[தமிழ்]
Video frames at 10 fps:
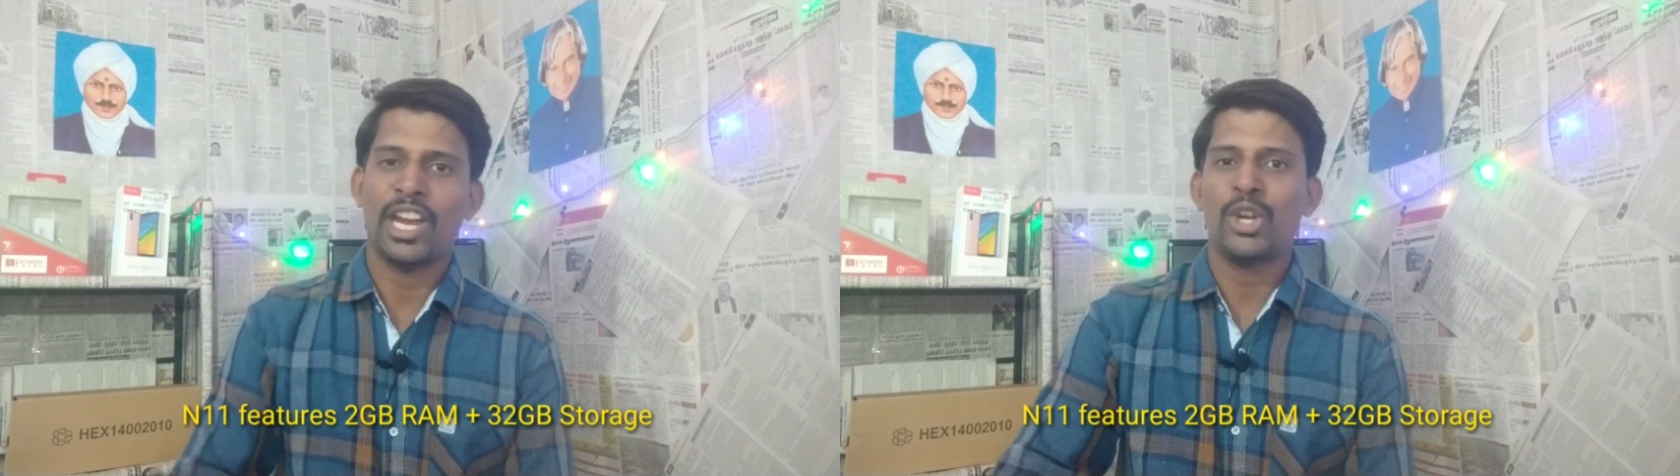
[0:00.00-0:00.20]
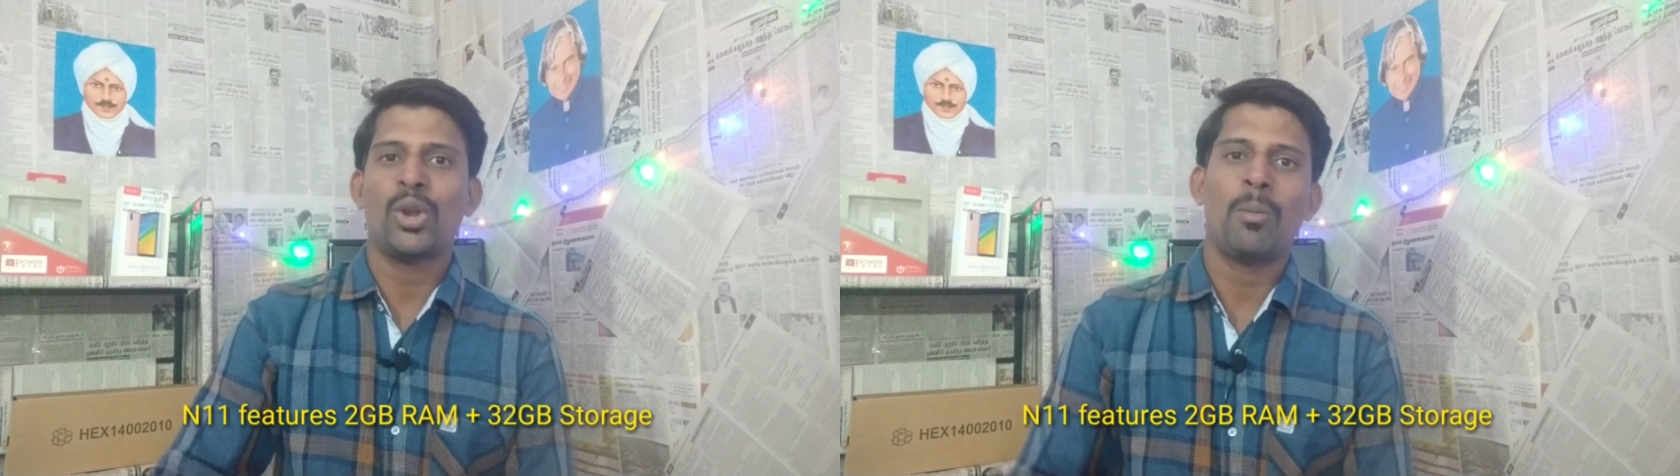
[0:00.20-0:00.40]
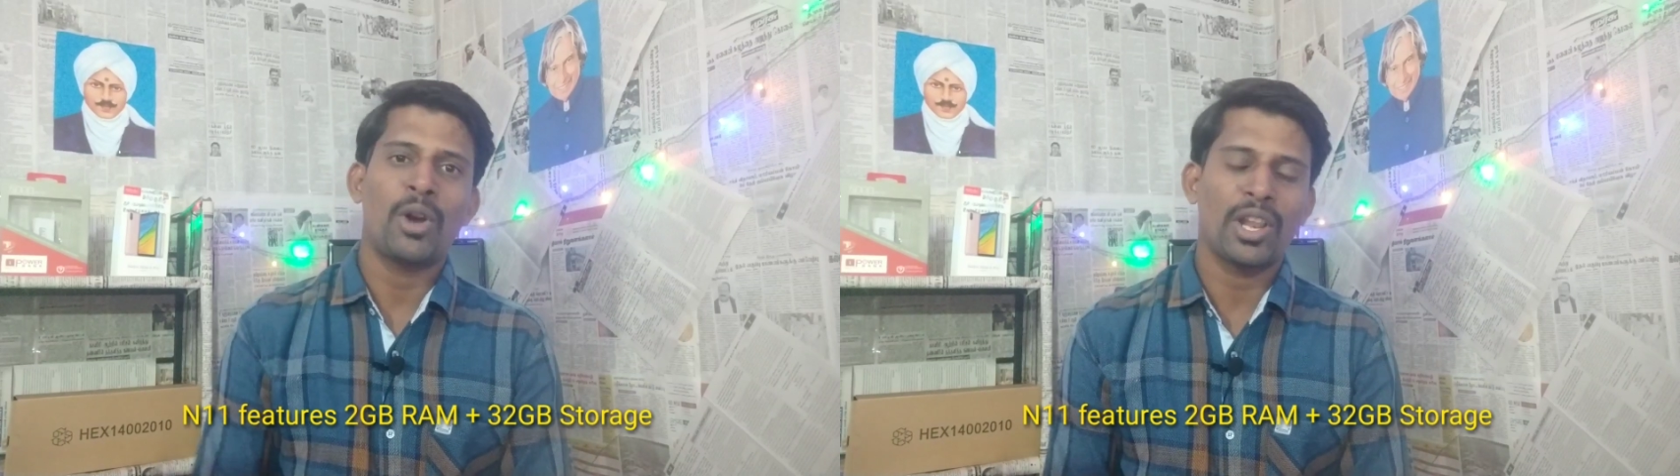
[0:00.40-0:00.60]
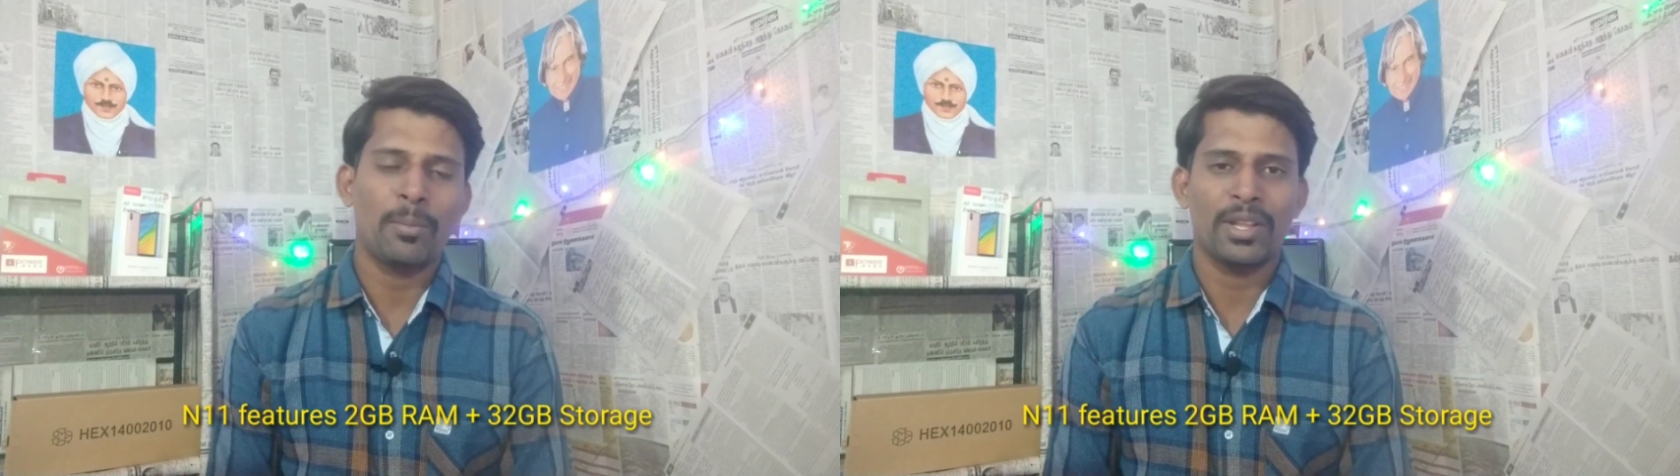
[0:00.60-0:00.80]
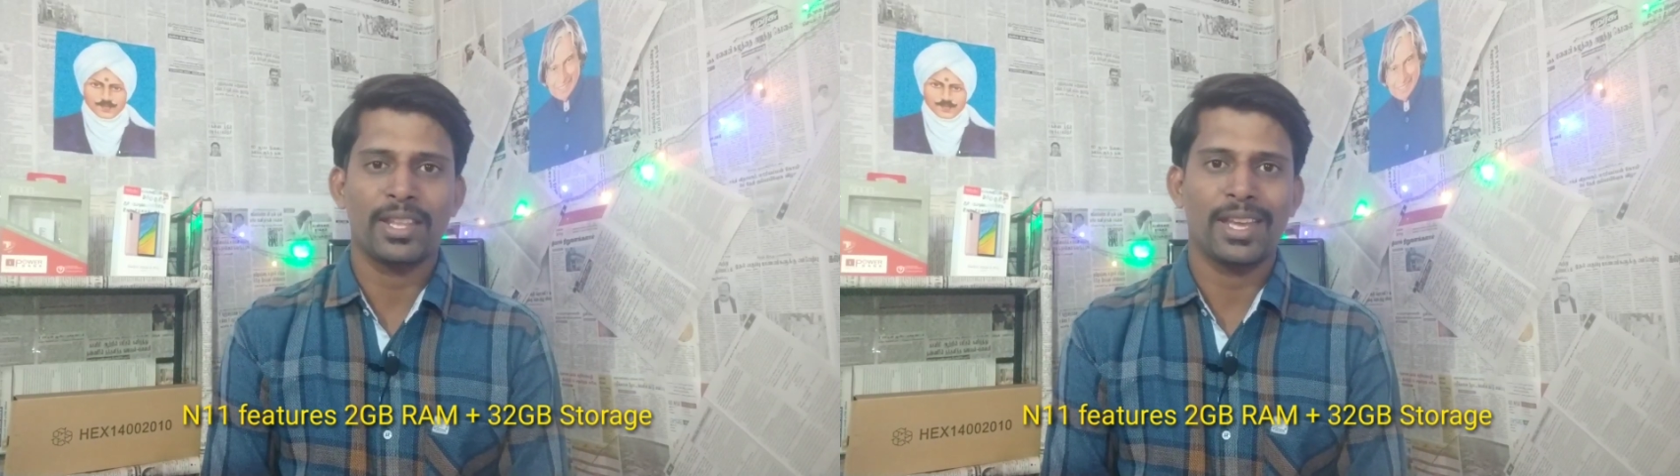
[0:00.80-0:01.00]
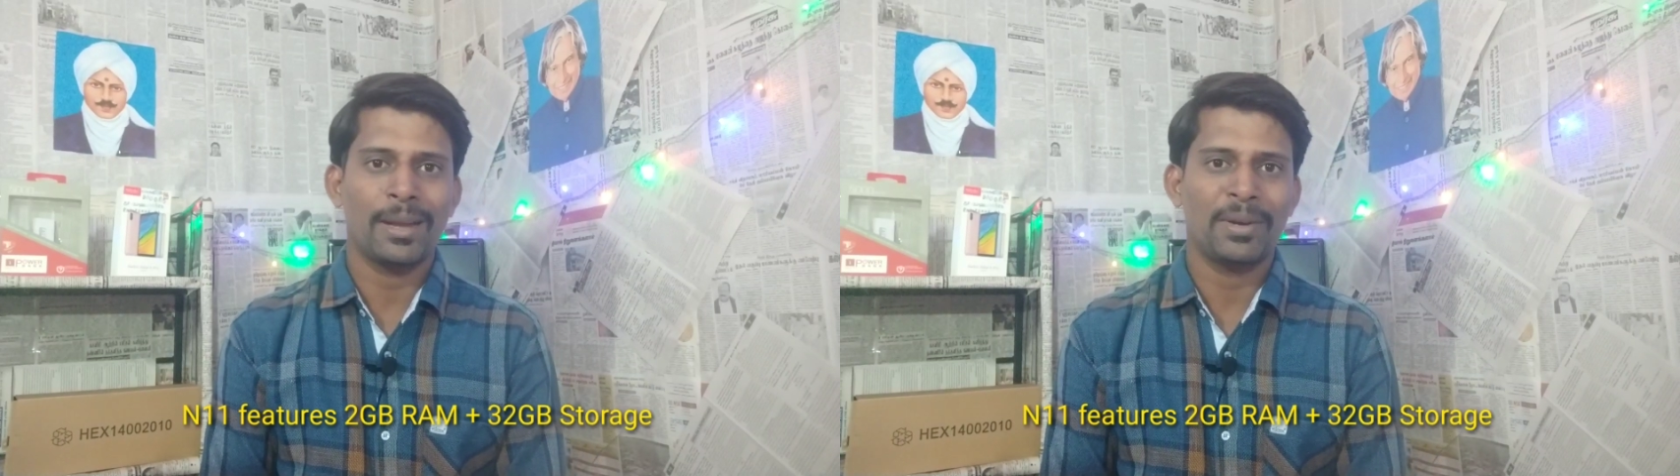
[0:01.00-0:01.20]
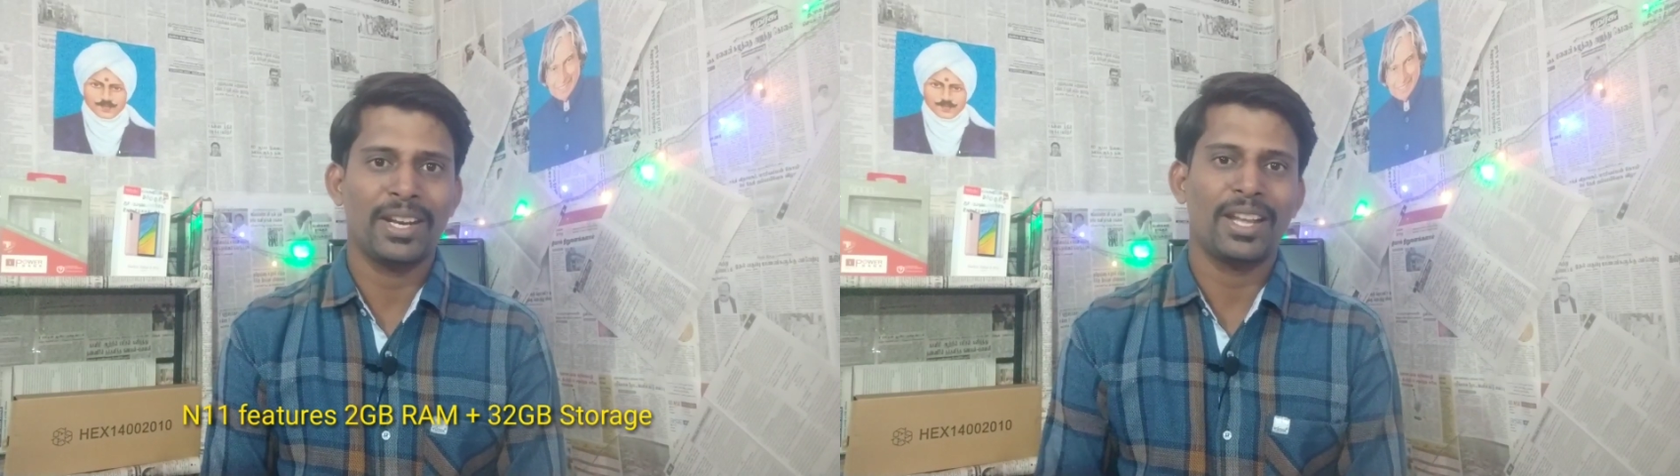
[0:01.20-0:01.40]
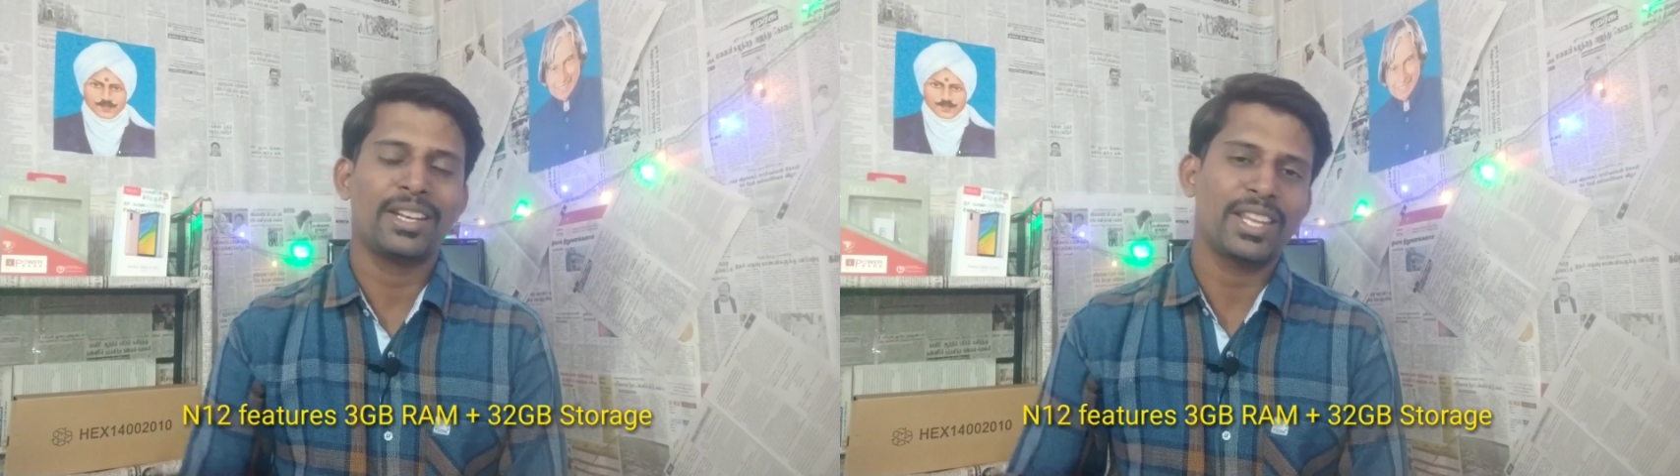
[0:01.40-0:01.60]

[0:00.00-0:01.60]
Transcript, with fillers: என் டுவெல் மாடல் பார்த்தீங்க அப்படின்னா